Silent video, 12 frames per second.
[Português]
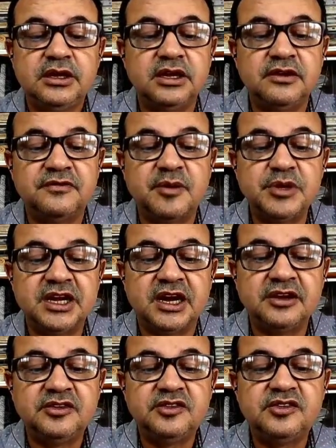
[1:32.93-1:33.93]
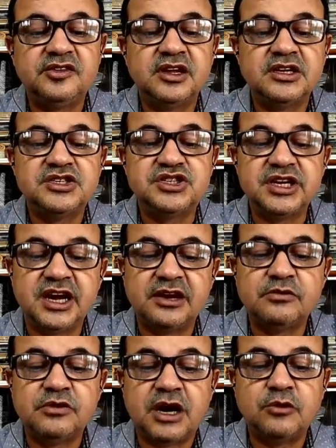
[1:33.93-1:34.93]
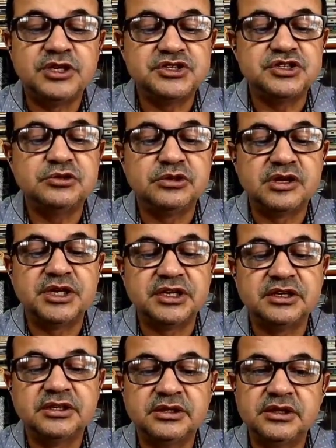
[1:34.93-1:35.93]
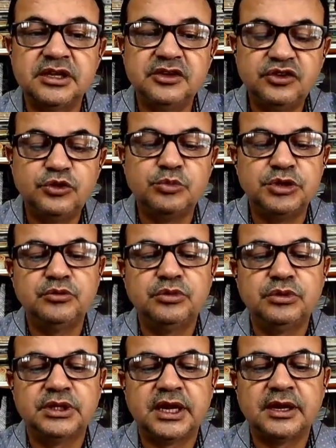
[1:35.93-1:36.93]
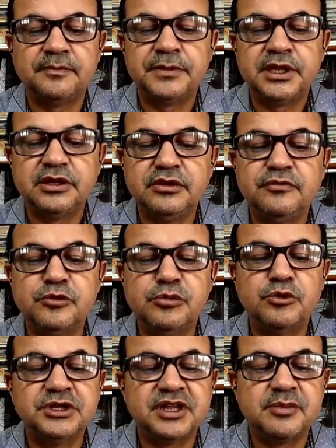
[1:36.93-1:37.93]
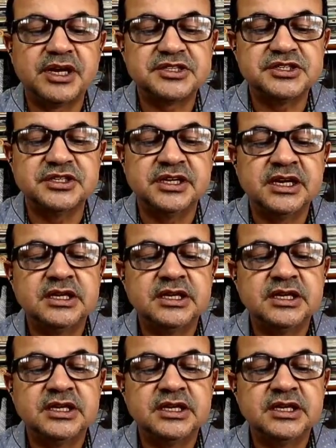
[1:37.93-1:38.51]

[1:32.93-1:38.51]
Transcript: e familiares chegaram ao Egito na manhã deste domingo, tá? informou Itamaraty.